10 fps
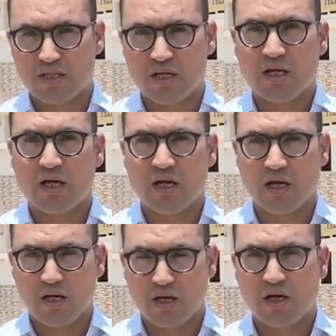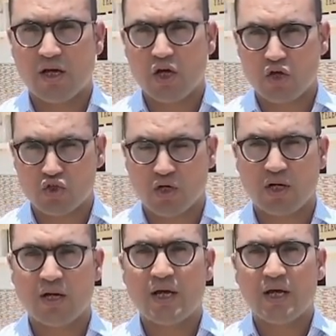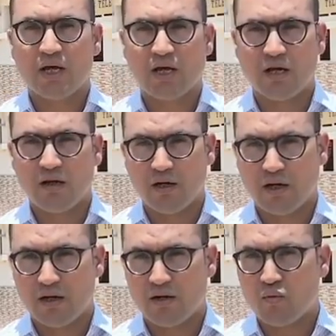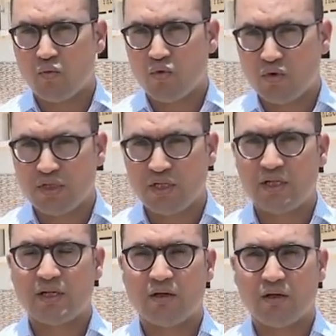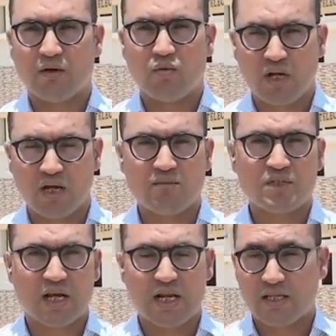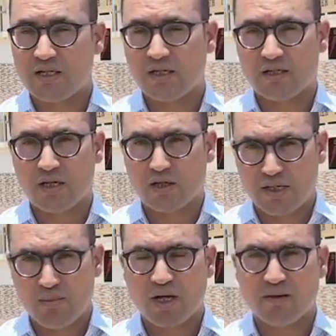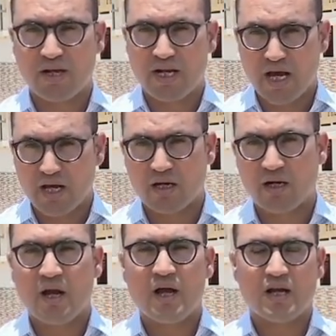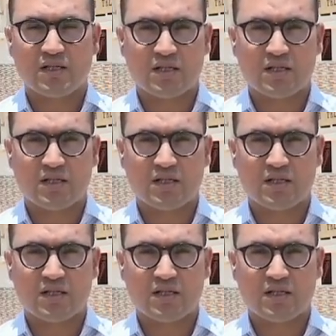اس اس آه، آه، هيرشل آه، وودي ويليامز التي تعتبر من آخر